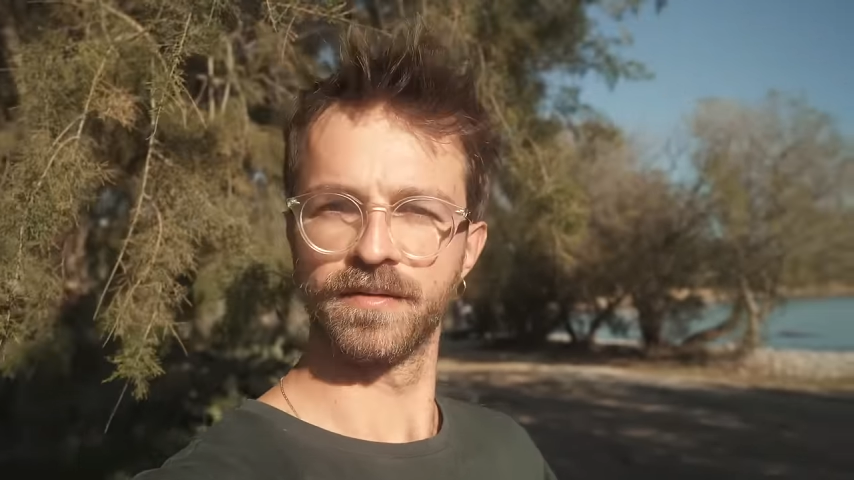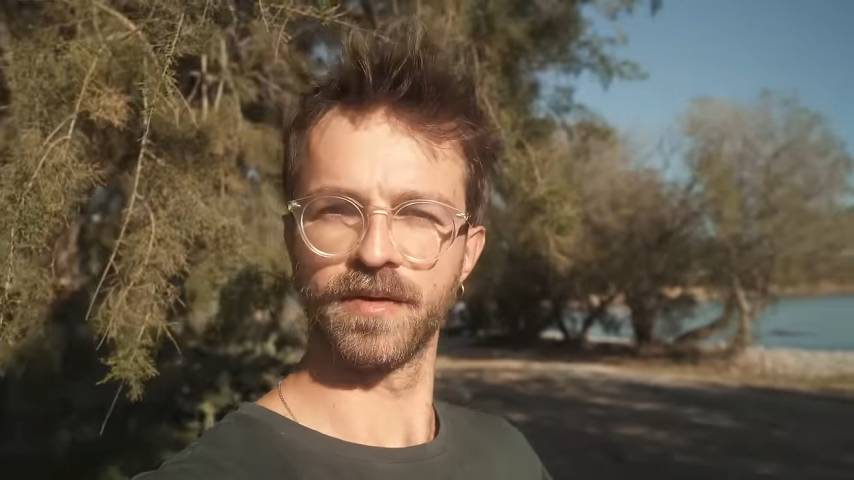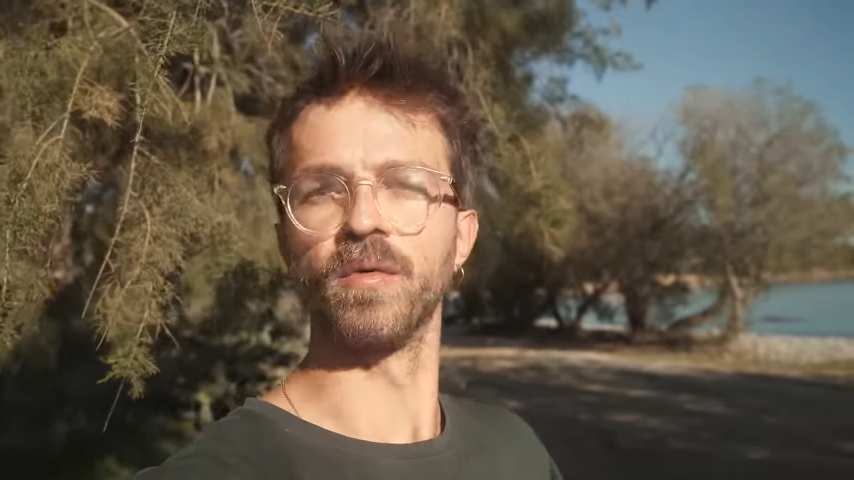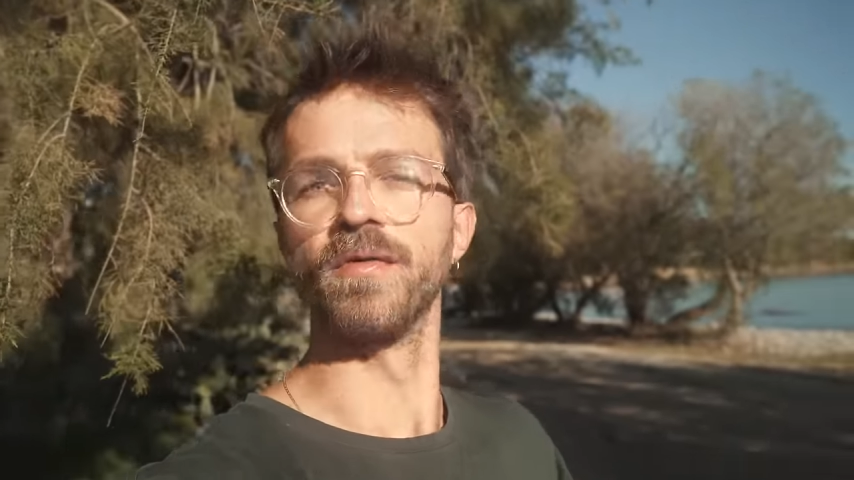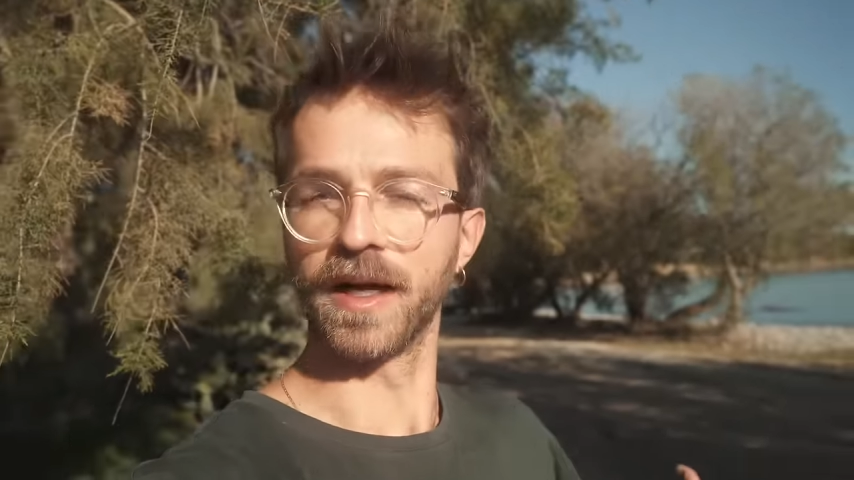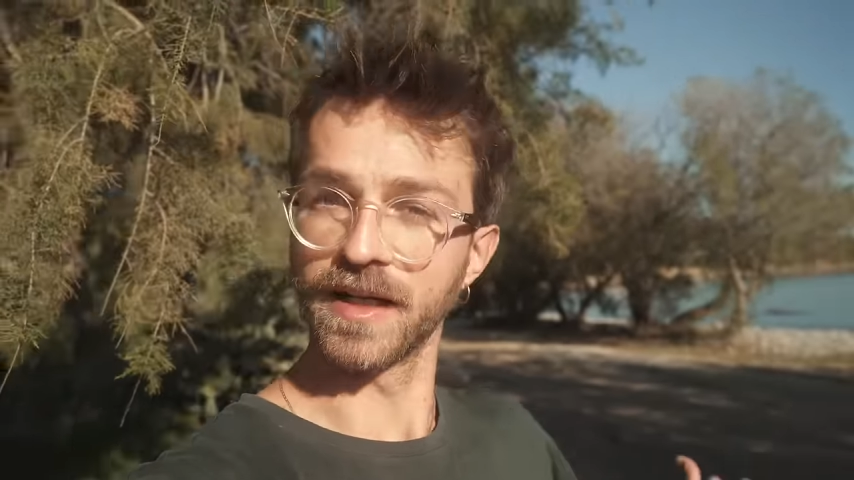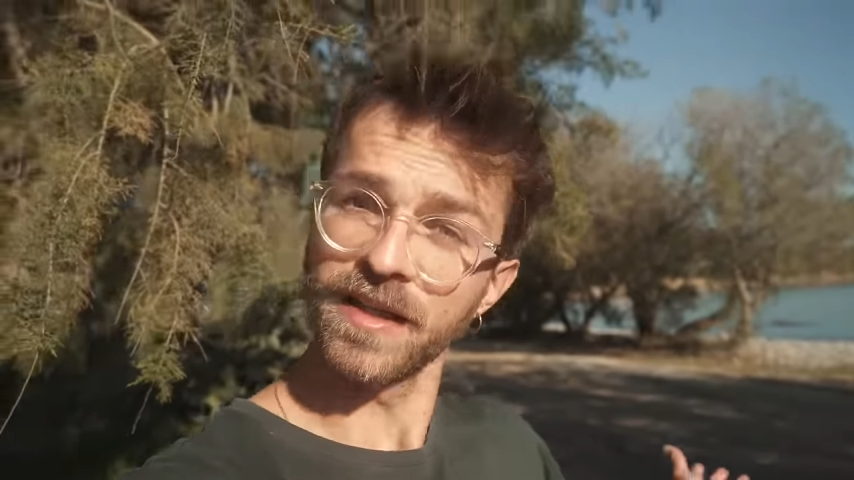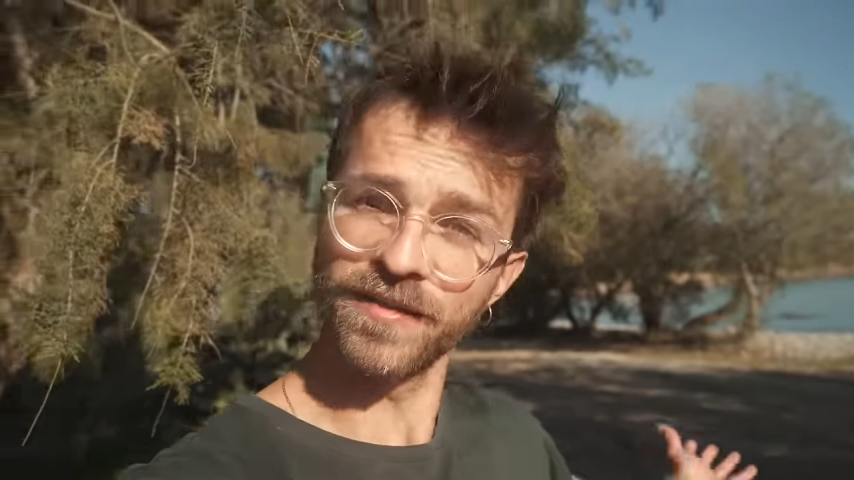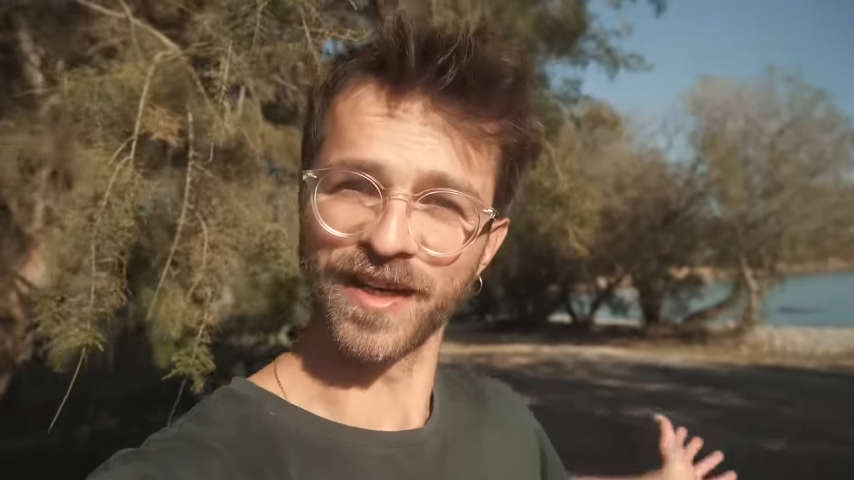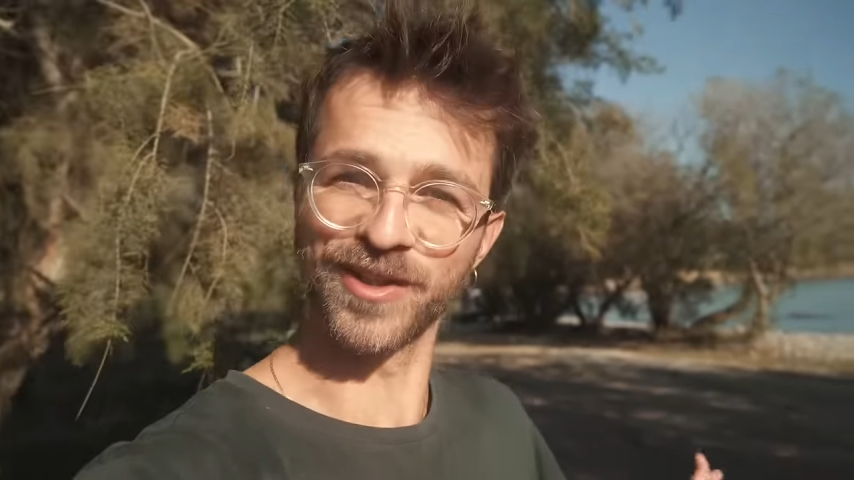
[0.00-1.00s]
warum wir eigentlich
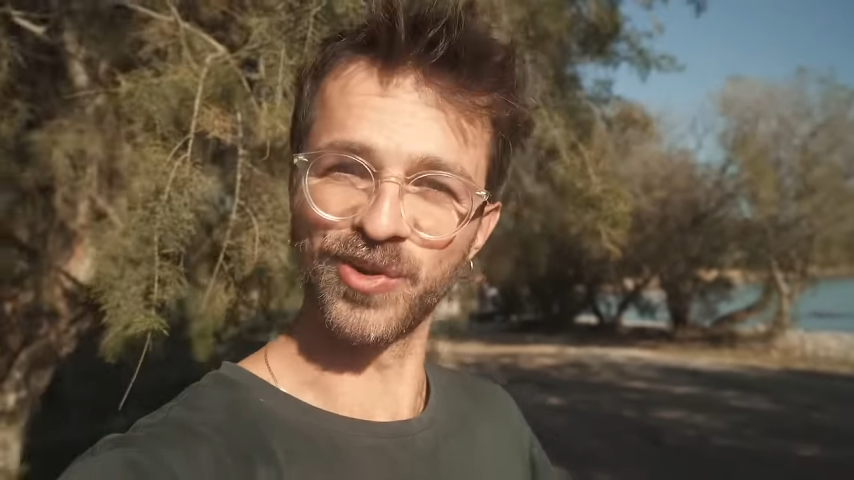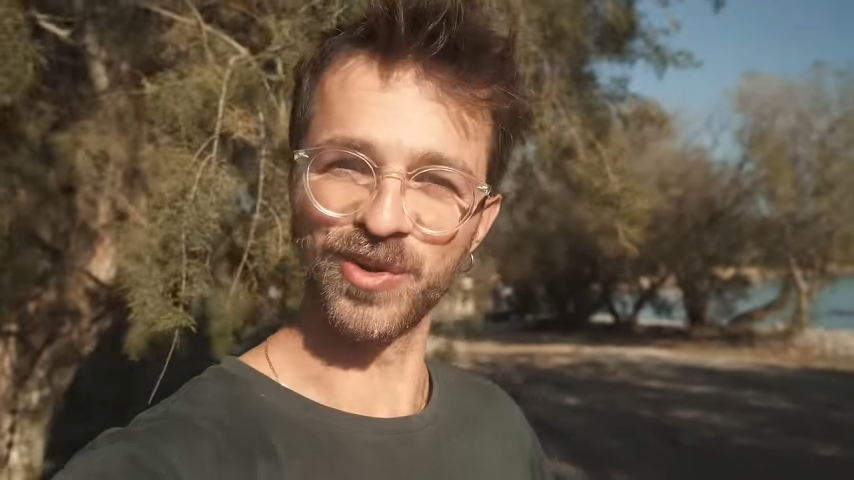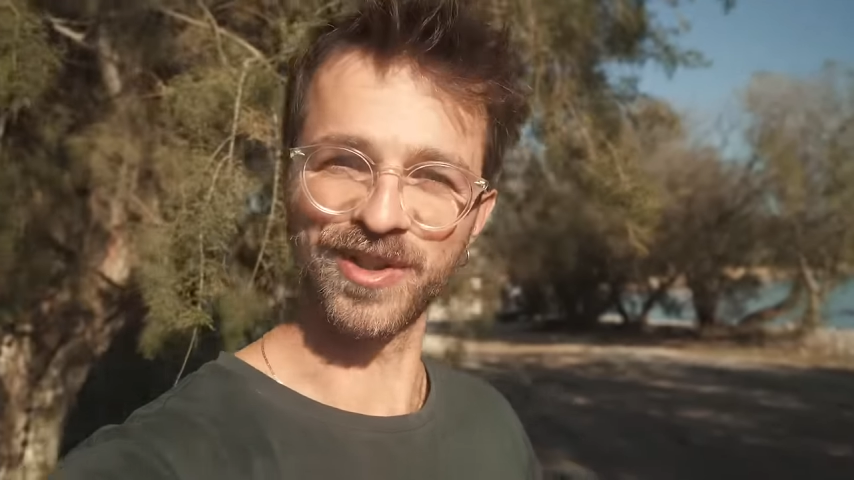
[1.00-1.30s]
in den Van gezogen